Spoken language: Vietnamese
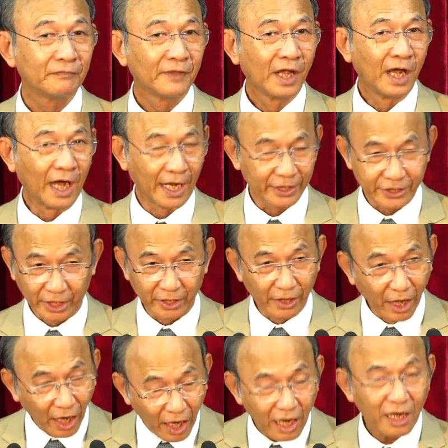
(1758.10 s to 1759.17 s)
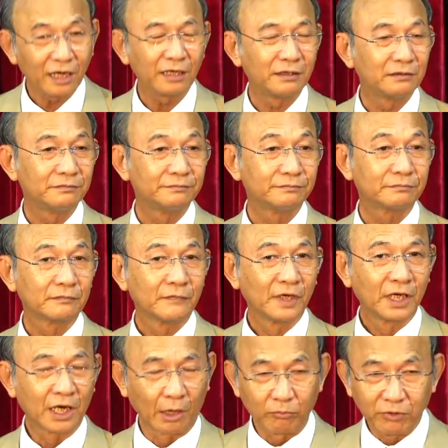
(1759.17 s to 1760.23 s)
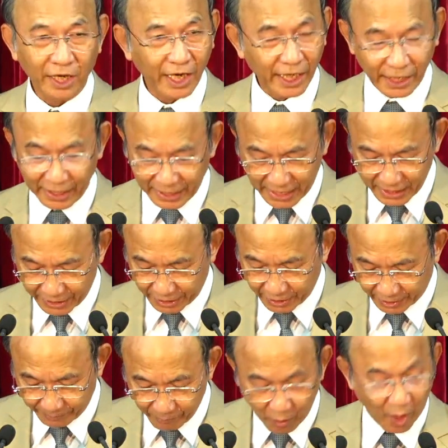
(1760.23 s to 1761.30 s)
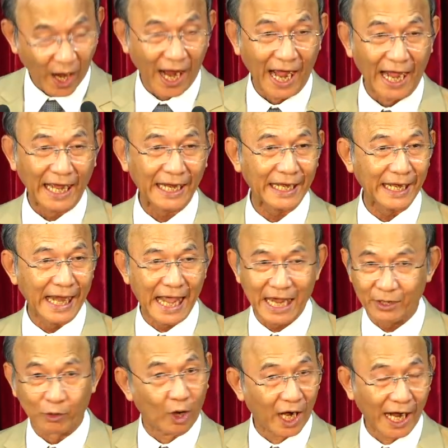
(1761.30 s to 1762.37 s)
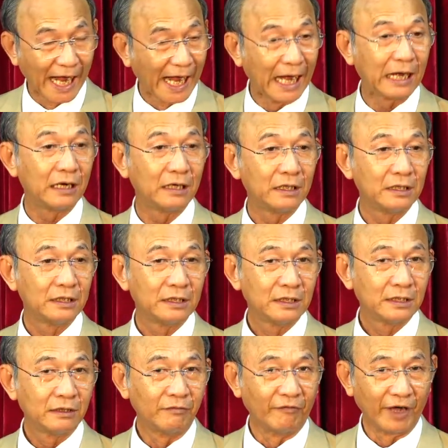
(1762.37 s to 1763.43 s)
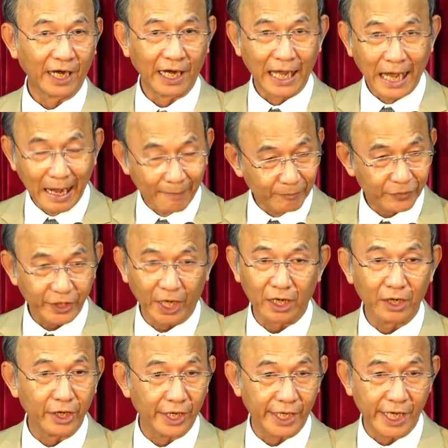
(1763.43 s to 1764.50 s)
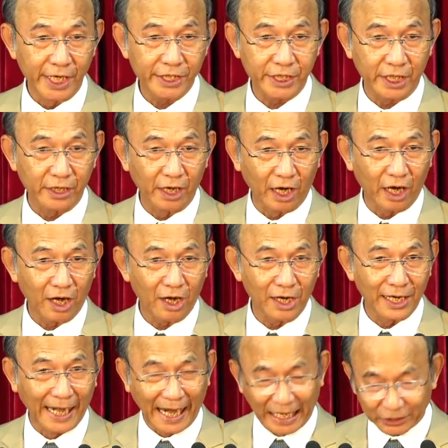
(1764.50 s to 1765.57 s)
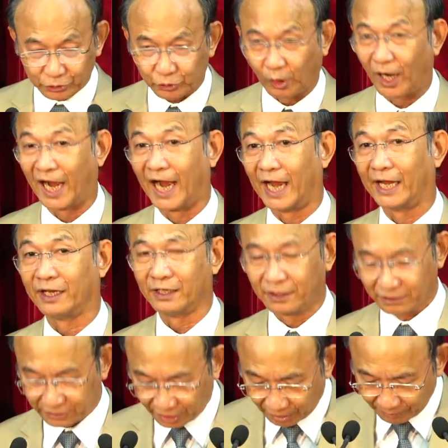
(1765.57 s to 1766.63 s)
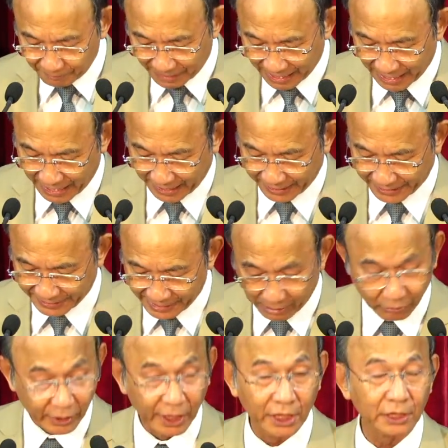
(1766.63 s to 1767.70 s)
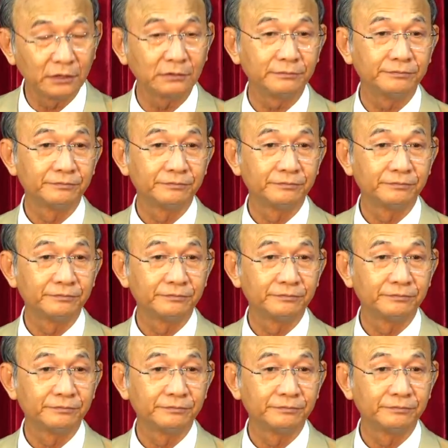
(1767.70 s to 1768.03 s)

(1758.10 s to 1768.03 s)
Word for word: Hành trình đó không gây ra những hiểm họa, đe dọa và làm cho người đi trên đó ngã xoài, thất bại, đau đớn.